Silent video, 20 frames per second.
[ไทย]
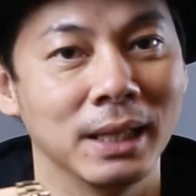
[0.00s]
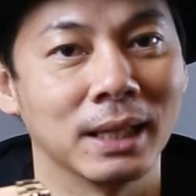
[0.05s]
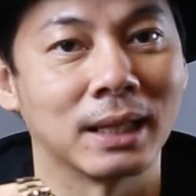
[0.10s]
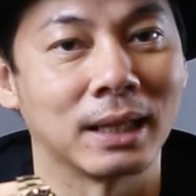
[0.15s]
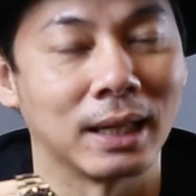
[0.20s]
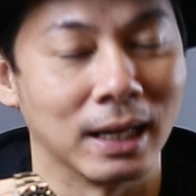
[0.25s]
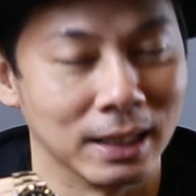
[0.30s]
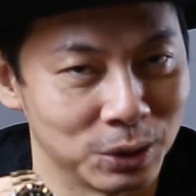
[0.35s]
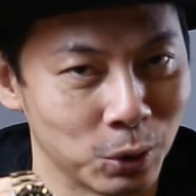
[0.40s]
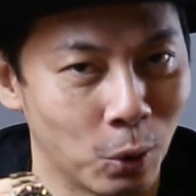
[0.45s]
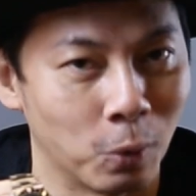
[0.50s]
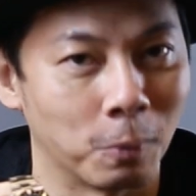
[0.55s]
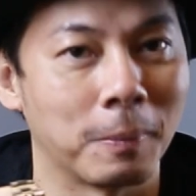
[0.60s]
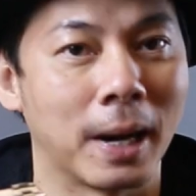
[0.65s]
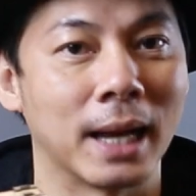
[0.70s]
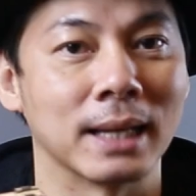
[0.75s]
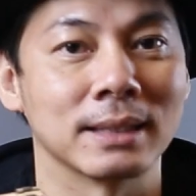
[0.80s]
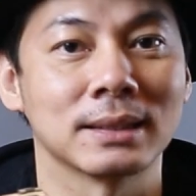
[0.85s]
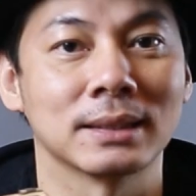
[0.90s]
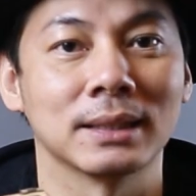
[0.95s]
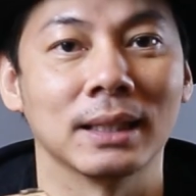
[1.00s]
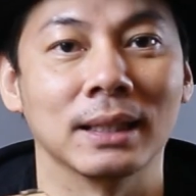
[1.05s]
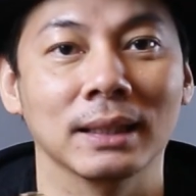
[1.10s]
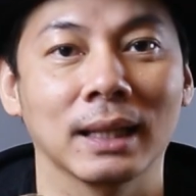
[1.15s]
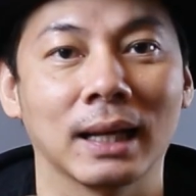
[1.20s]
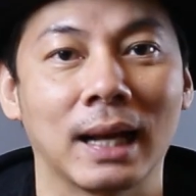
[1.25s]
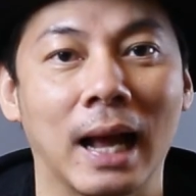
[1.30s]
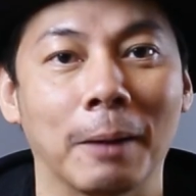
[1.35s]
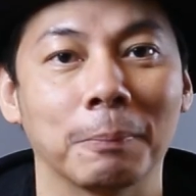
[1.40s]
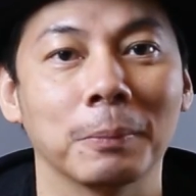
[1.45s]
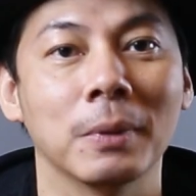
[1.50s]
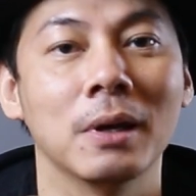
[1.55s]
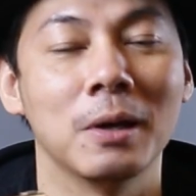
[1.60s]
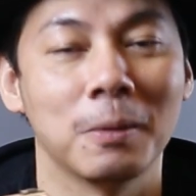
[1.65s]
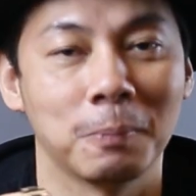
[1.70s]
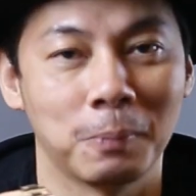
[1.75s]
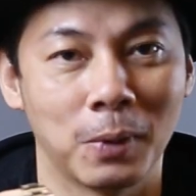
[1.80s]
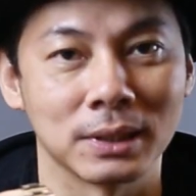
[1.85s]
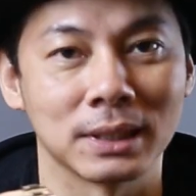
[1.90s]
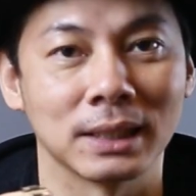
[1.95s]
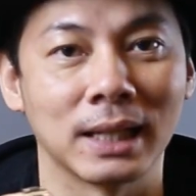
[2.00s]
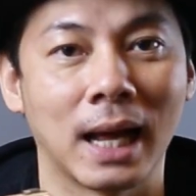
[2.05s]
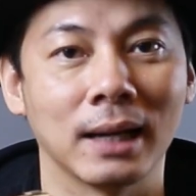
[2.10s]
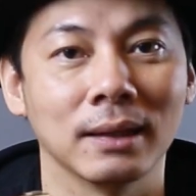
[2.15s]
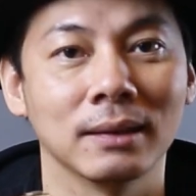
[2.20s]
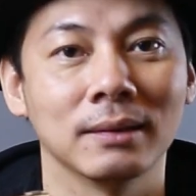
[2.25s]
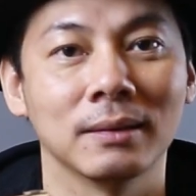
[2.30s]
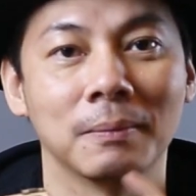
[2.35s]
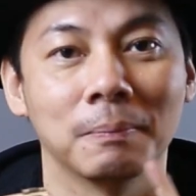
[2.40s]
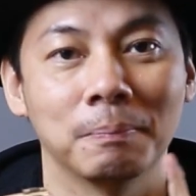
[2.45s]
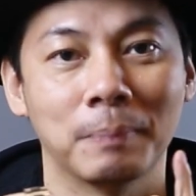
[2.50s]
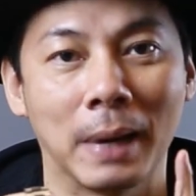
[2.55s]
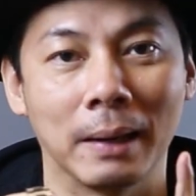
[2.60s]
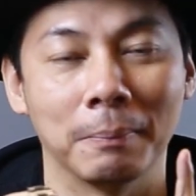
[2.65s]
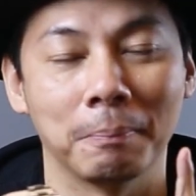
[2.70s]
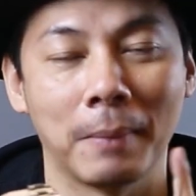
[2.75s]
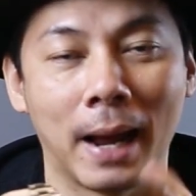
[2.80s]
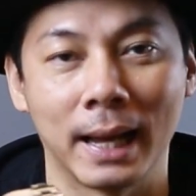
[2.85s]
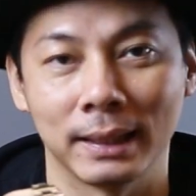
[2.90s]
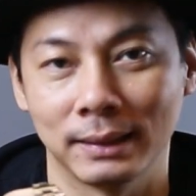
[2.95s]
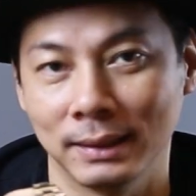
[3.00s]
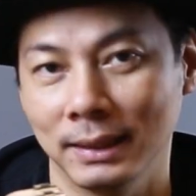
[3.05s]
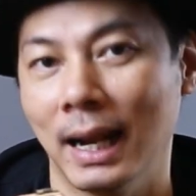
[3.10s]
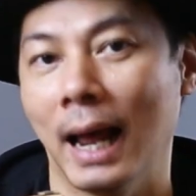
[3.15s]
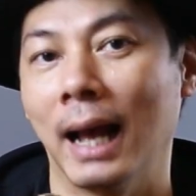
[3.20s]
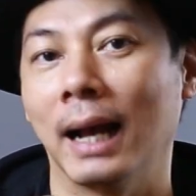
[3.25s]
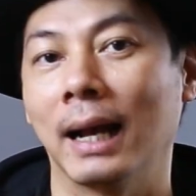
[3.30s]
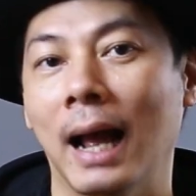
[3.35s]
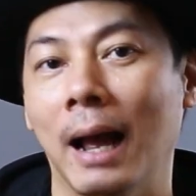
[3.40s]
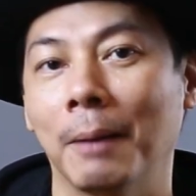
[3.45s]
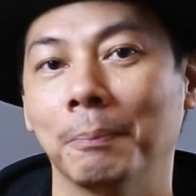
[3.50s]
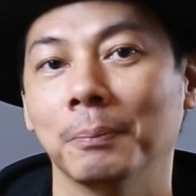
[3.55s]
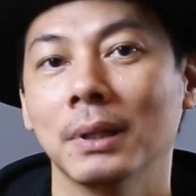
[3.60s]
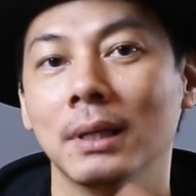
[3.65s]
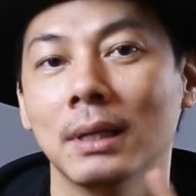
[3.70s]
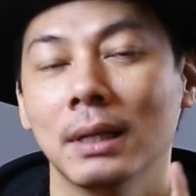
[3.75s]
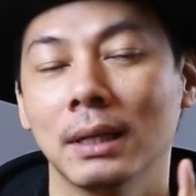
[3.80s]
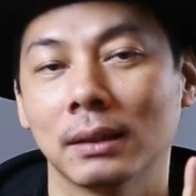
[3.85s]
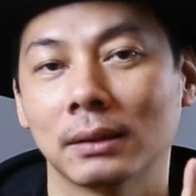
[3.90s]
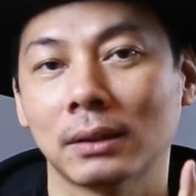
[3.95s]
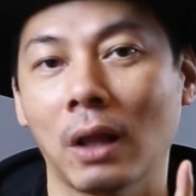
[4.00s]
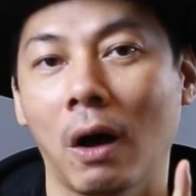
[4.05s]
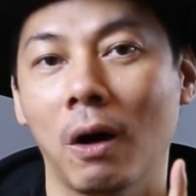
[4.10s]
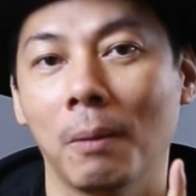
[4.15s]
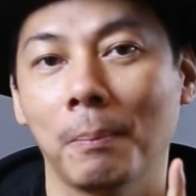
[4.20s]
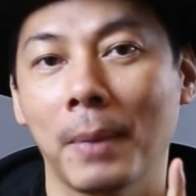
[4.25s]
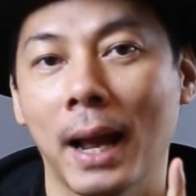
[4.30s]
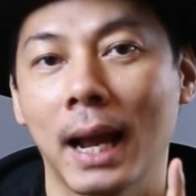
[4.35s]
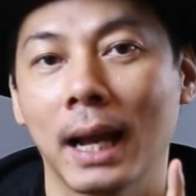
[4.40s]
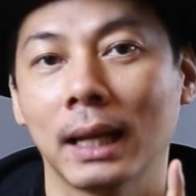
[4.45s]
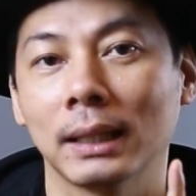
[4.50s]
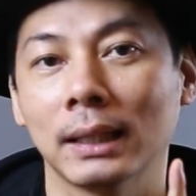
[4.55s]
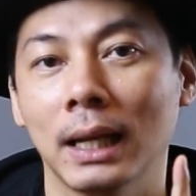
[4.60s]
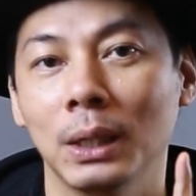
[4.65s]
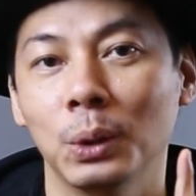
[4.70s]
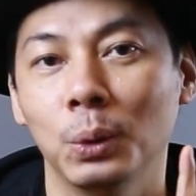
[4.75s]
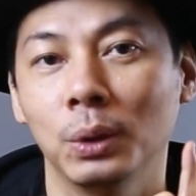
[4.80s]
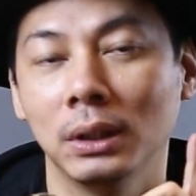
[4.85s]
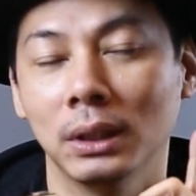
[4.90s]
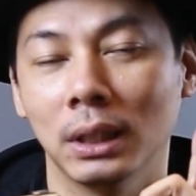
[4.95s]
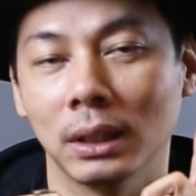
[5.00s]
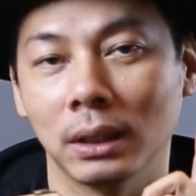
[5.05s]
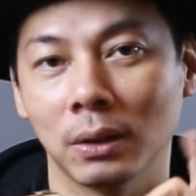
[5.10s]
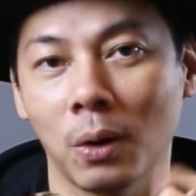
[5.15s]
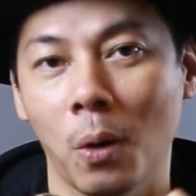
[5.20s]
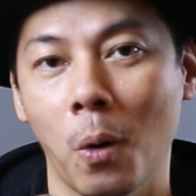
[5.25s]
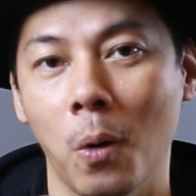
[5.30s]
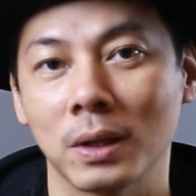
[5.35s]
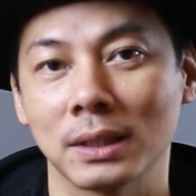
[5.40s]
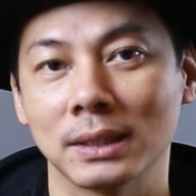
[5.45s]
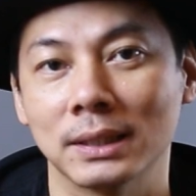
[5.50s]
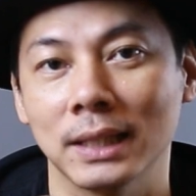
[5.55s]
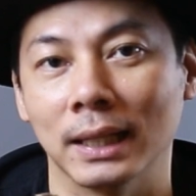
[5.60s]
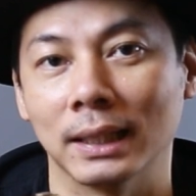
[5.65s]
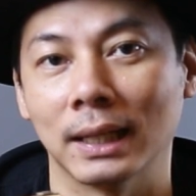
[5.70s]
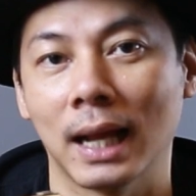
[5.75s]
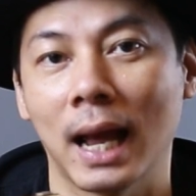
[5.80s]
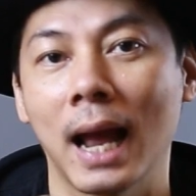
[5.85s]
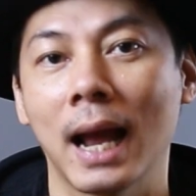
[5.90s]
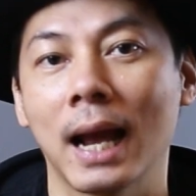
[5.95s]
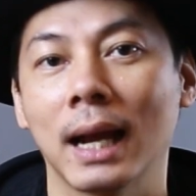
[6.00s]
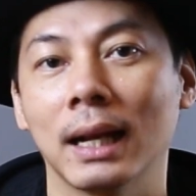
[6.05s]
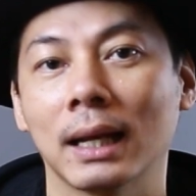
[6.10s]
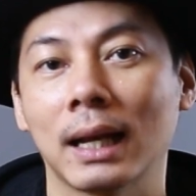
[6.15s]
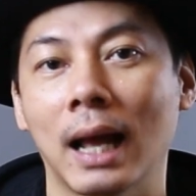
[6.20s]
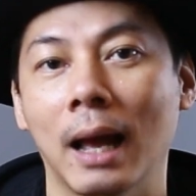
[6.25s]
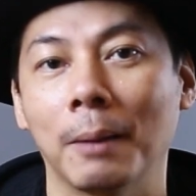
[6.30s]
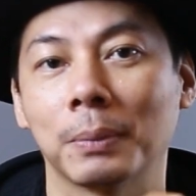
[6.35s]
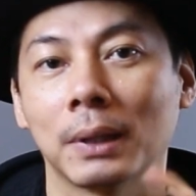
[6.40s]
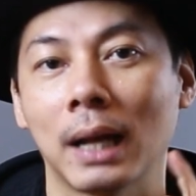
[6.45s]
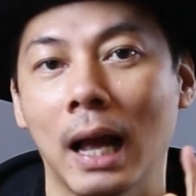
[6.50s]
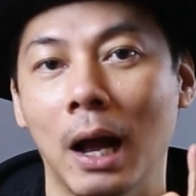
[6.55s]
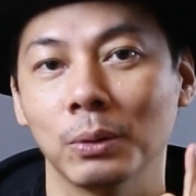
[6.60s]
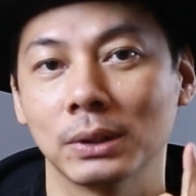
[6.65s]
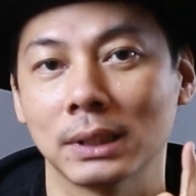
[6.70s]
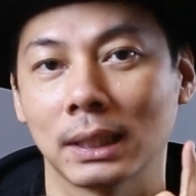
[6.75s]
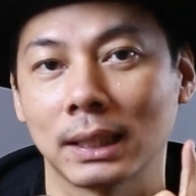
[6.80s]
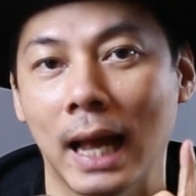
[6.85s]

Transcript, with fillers: มีกระจกพลาสติกนะครับเพราะฉะนั้นมันมาทีหลังครับต่อมาในรุ่น1675นะครับเขาจะ